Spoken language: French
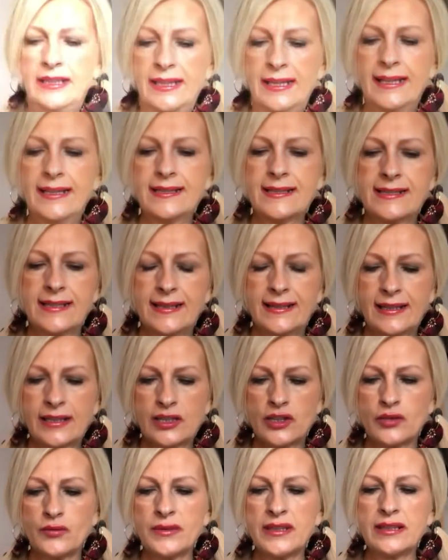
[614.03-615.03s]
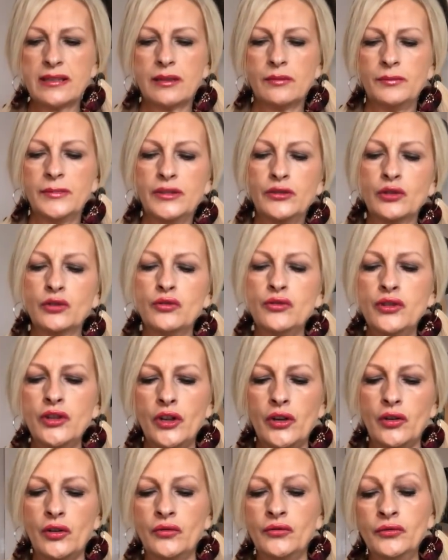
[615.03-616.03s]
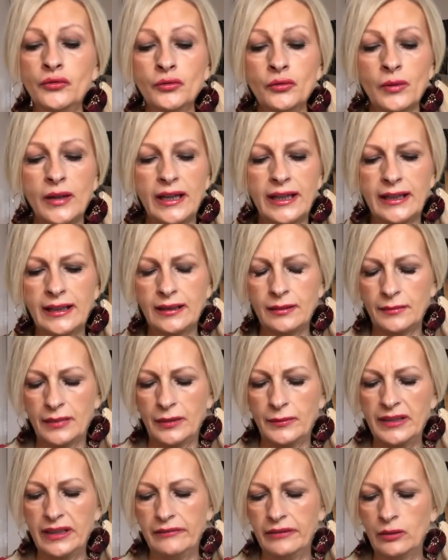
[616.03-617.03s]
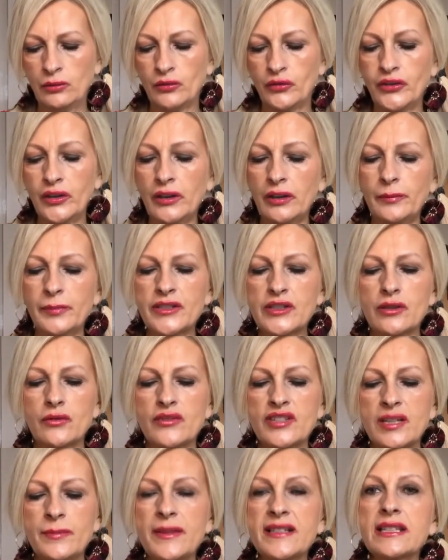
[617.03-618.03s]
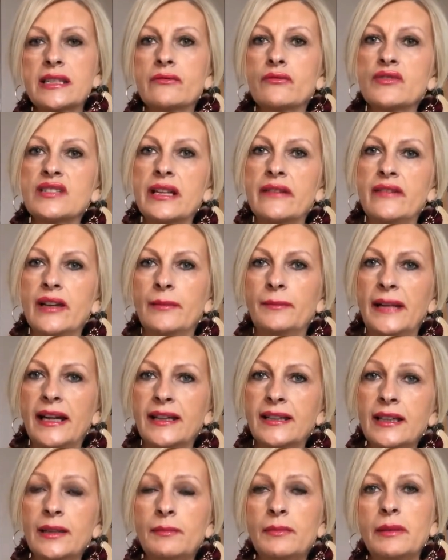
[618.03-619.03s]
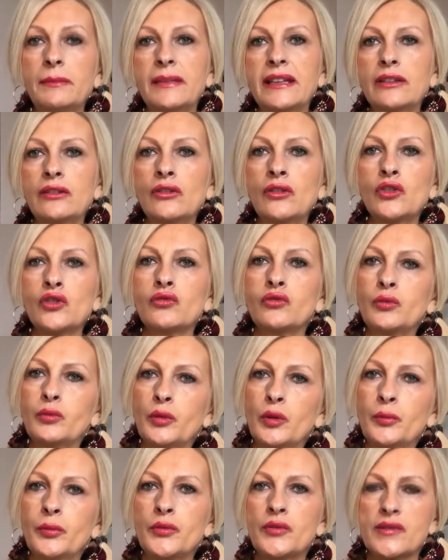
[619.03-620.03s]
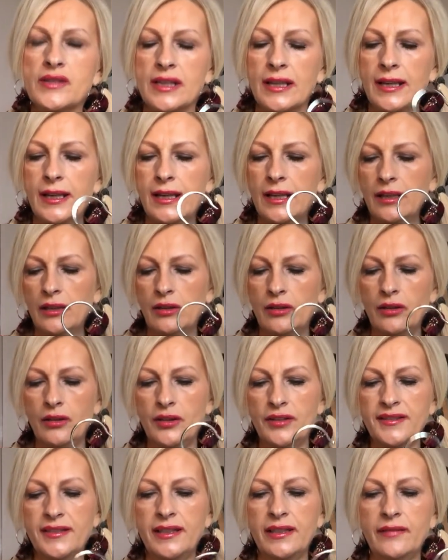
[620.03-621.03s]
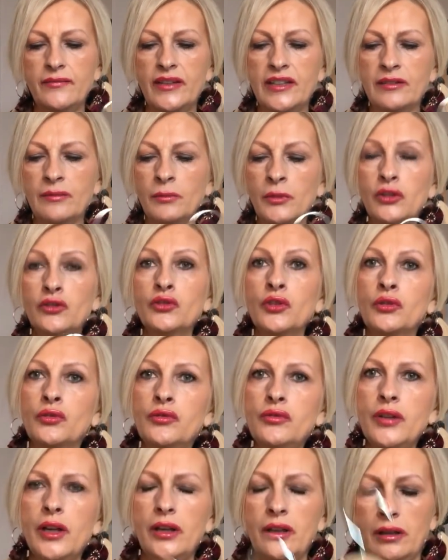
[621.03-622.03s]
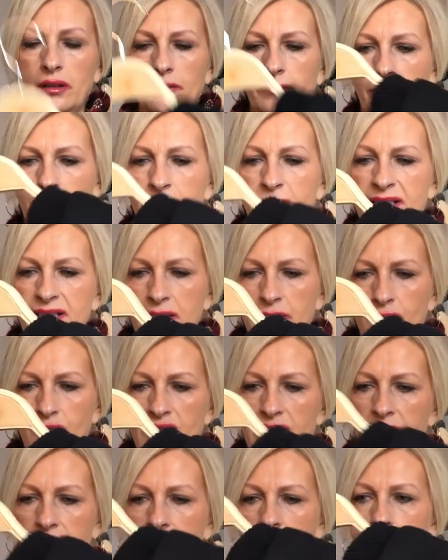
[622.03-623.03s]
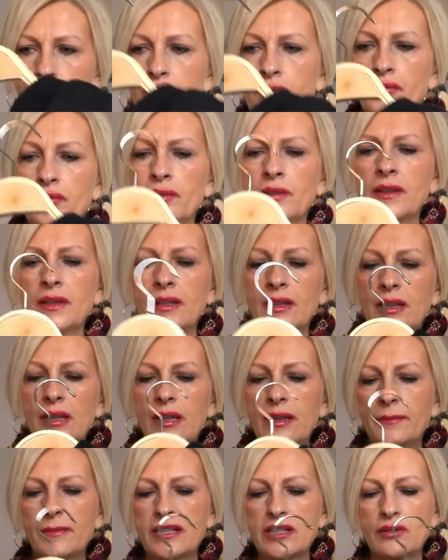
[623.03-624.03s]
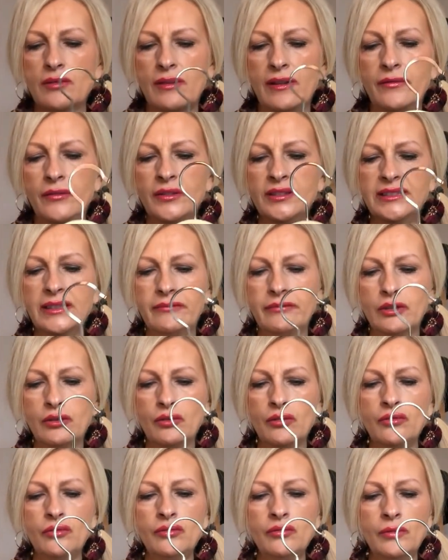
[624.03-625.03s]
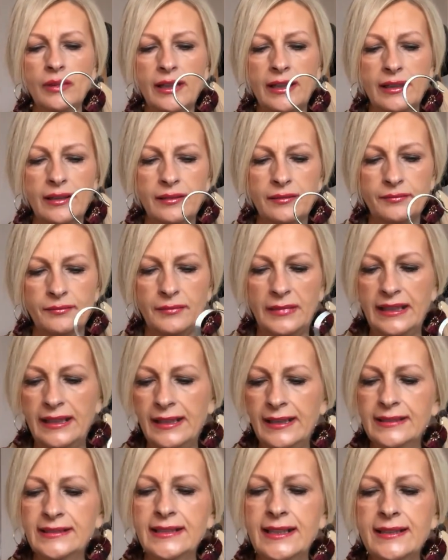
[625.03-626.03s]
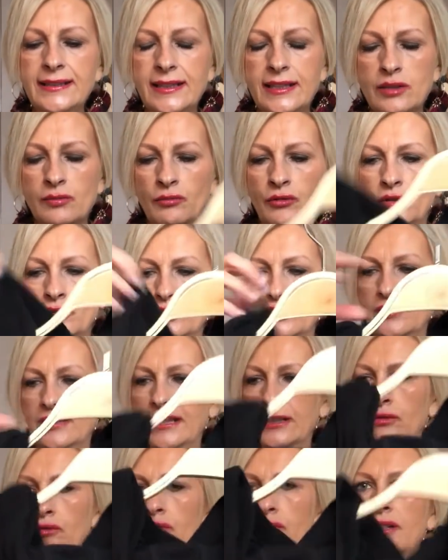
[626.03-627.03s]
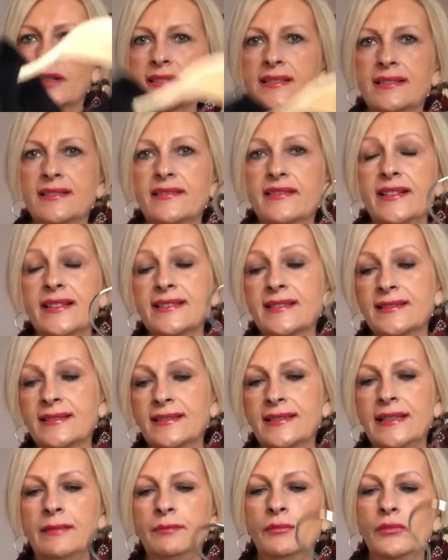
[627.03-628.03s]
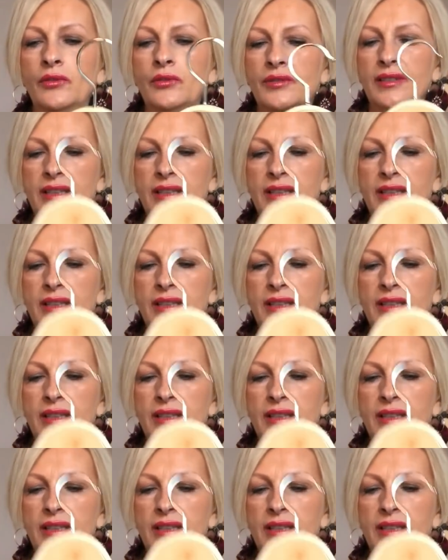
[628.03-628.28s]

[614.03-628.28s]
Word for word: là, c'est un suite mais de couleur noire. Bah oui, il y avait longtemps, hein, parce que je ne sais pas si vous avez remarqué, mais maintenant, je vous propose euh, des vêtements de couleur. Je ne sais pas si vous avez vu, parce qu'avant, il n'y avait que du noir. Mais là, ça y est, je me lance dans la couleur. C'est tellement